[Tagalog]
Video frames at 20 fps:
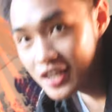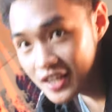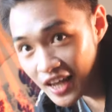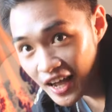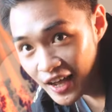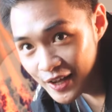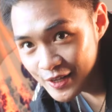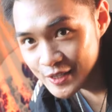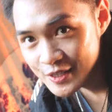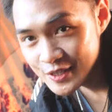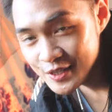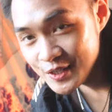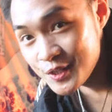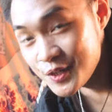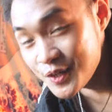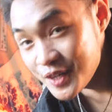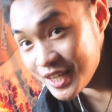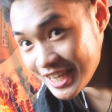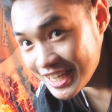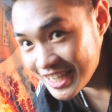Guys,
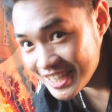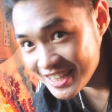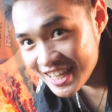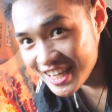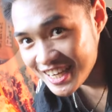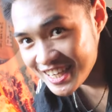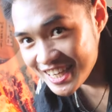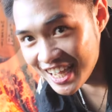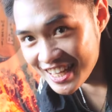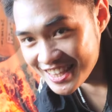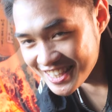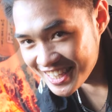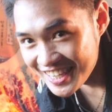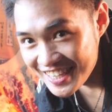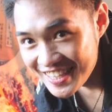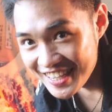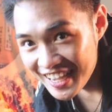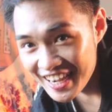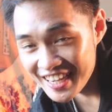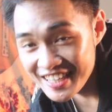yung hinihintay
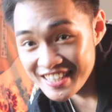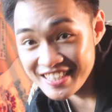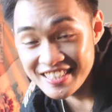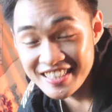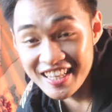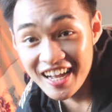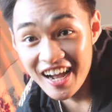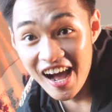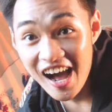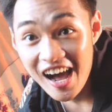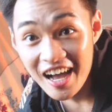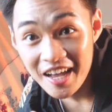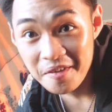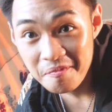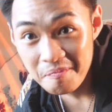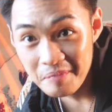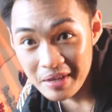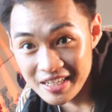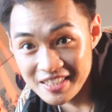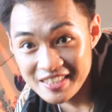nating case ng
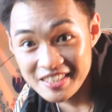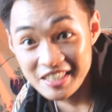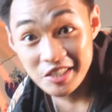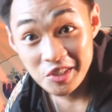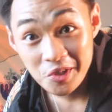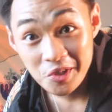aking PC